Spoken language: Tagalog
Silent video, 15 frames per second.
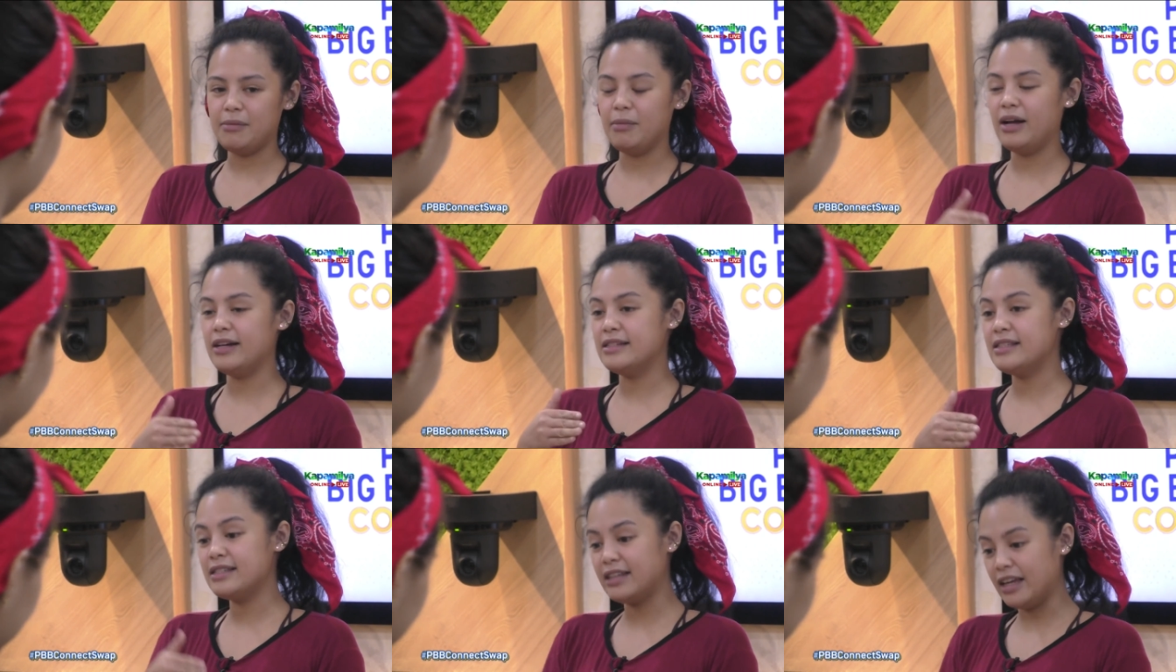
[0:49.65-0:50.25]

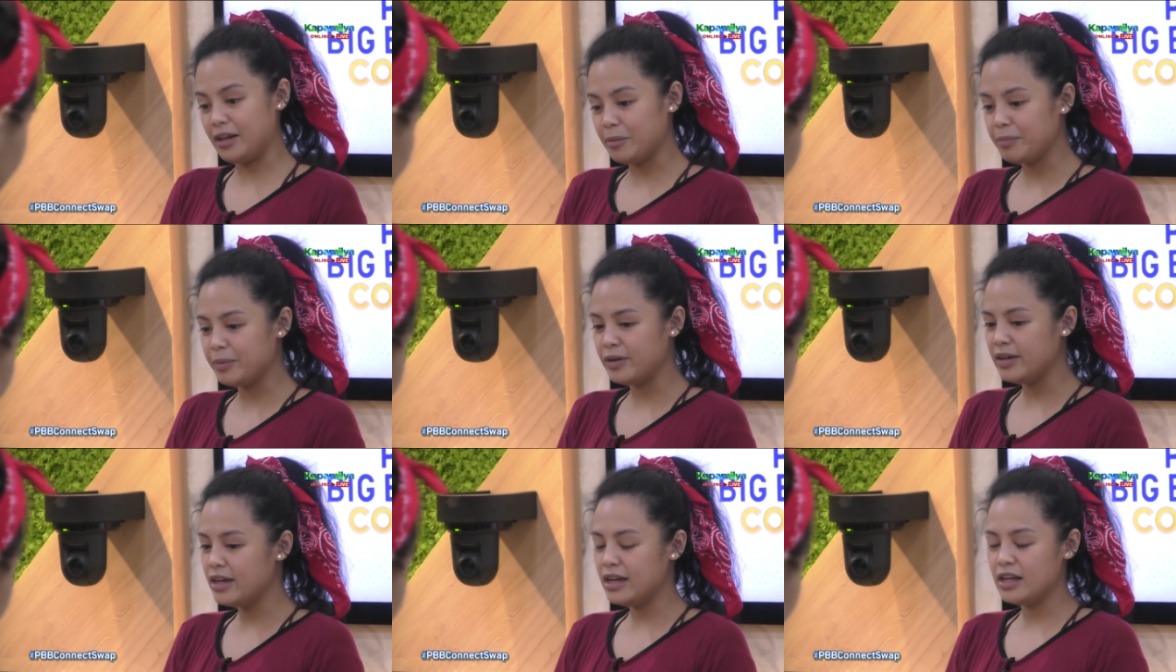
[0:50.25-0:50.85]
makaskip.
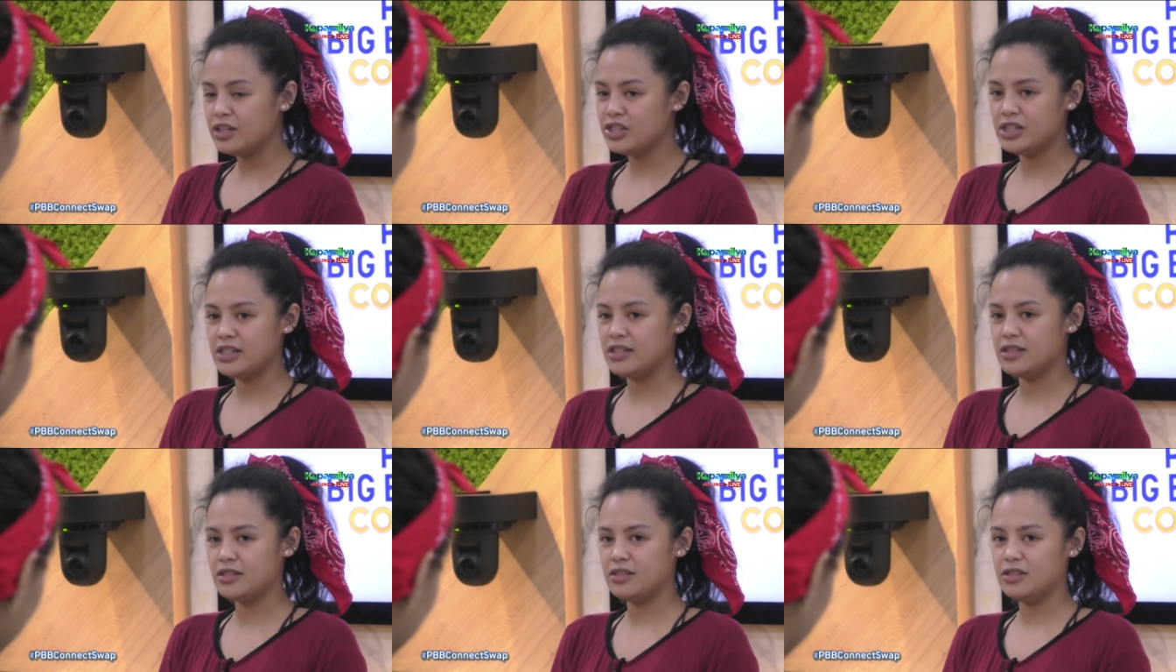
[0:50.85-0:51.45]

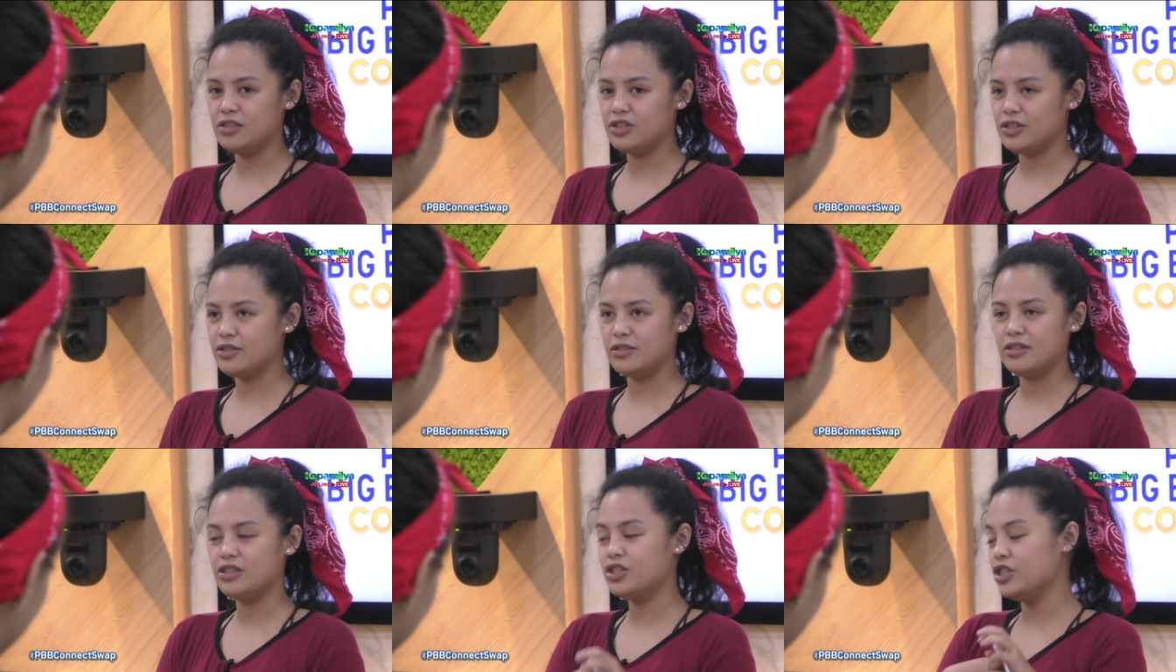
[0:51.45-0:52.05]
She's just,
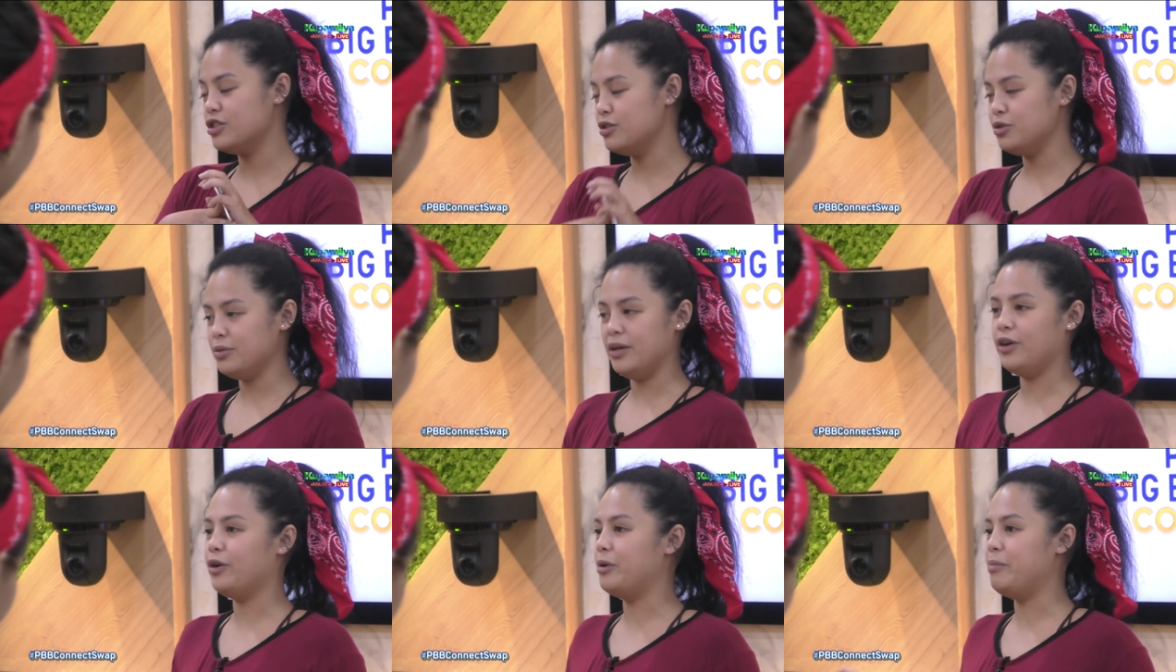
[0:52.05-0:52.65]
she's
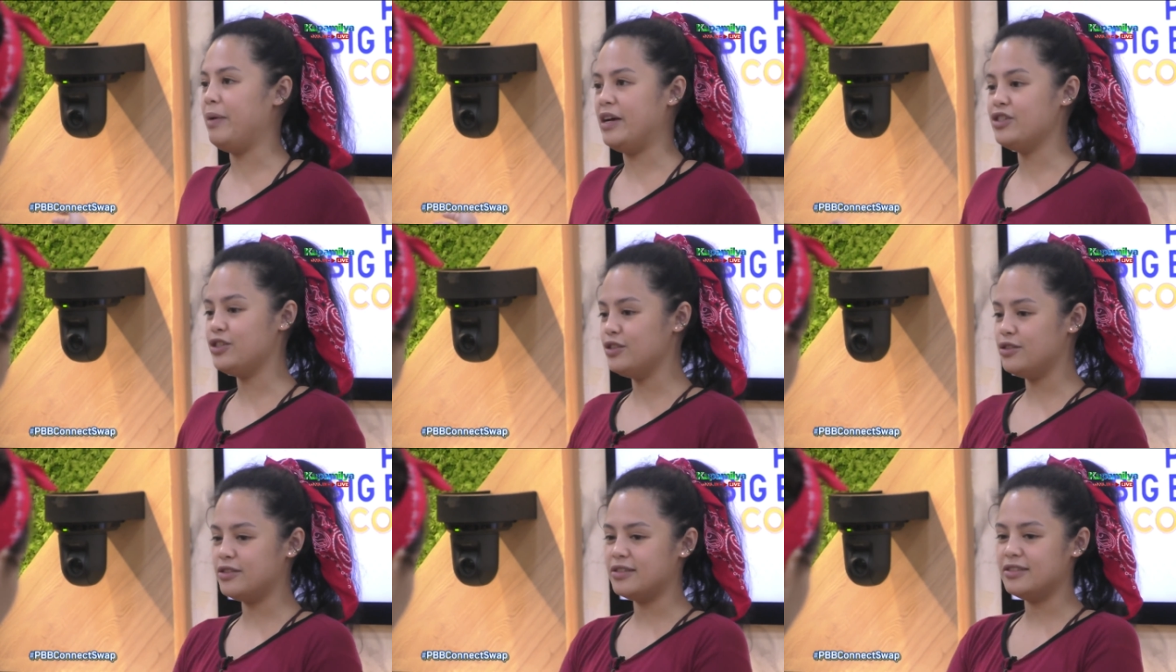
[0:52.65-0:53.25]
doing her best.
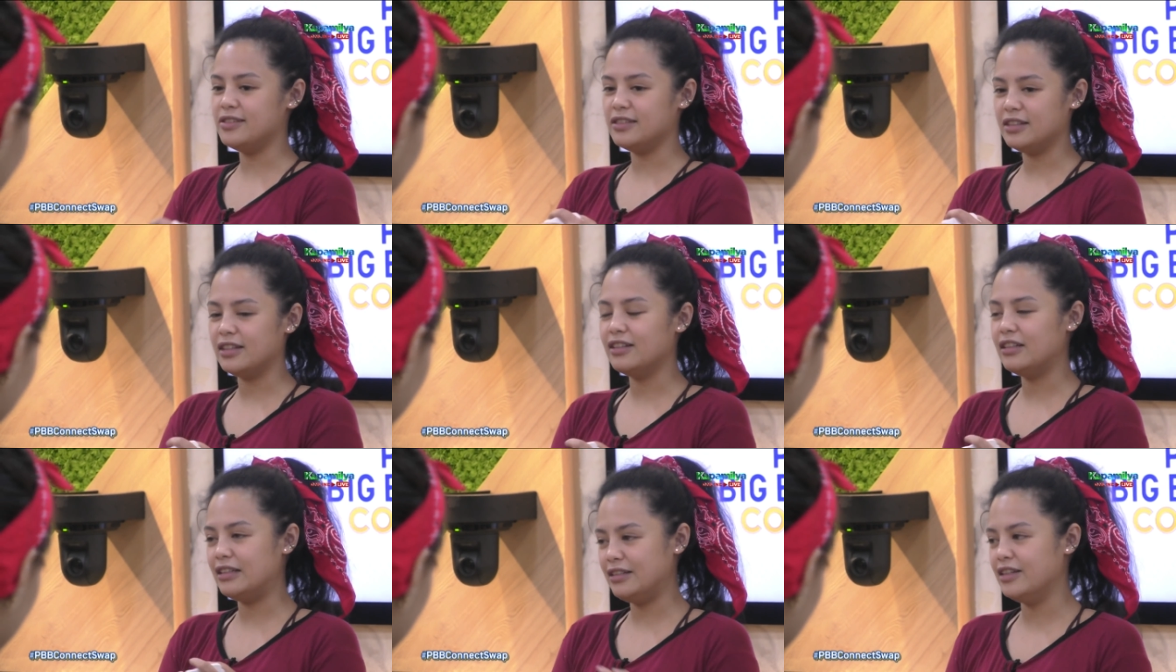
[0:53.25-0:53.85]
She's
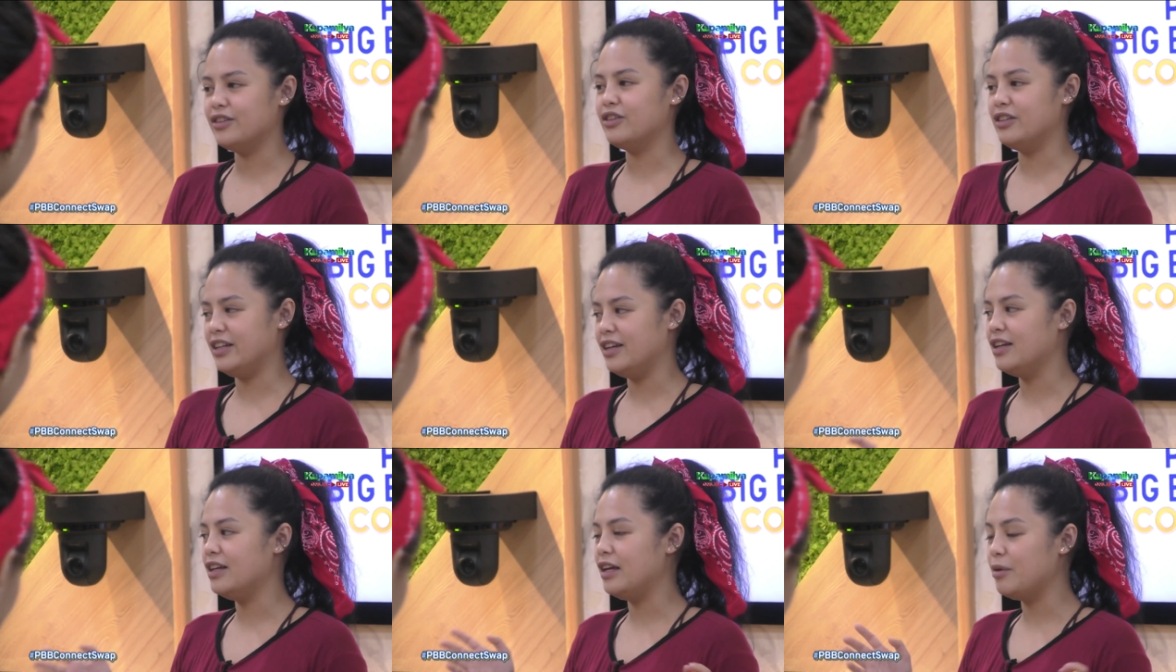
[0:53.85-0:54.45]

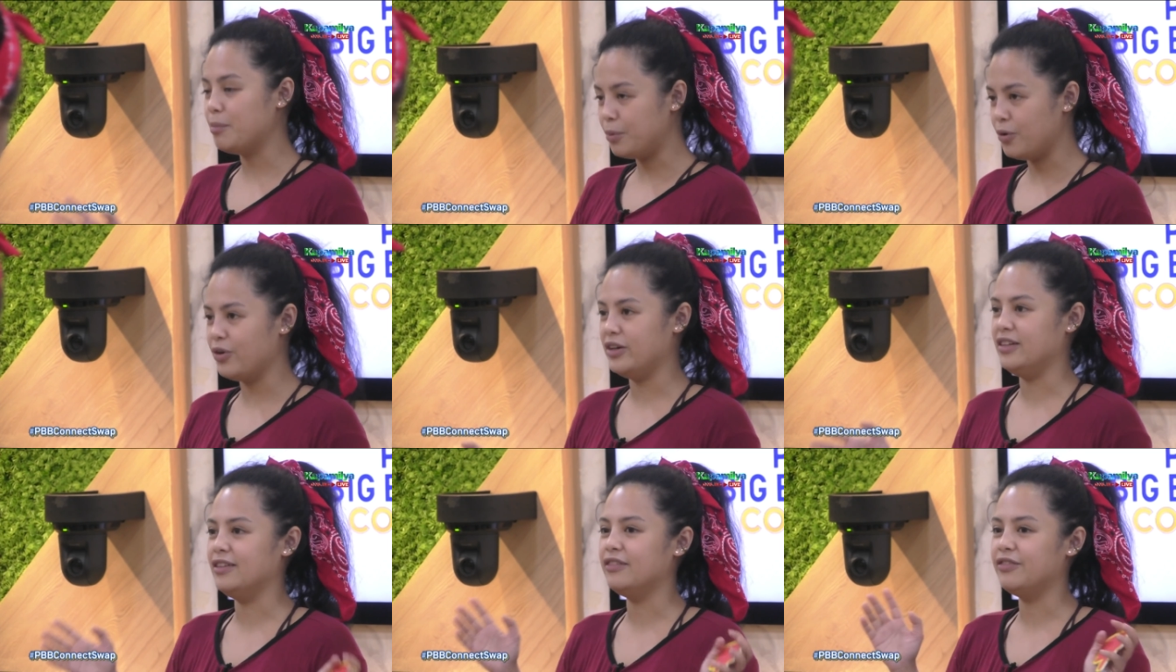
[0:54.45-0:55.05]
literally
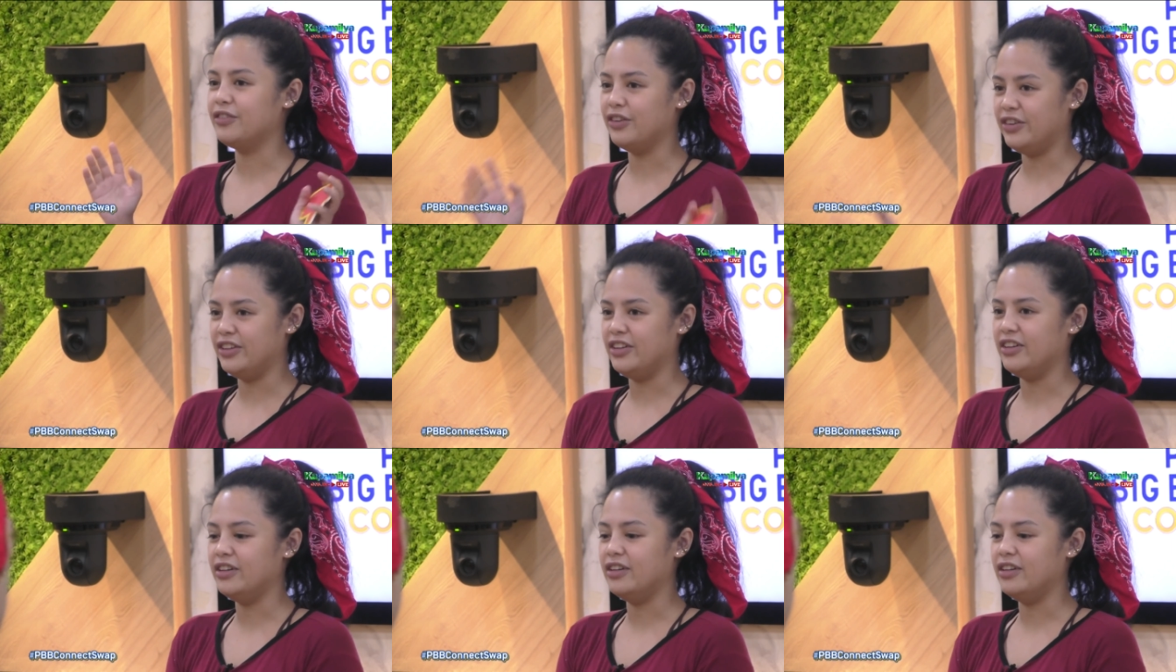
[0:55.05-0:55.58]
important for the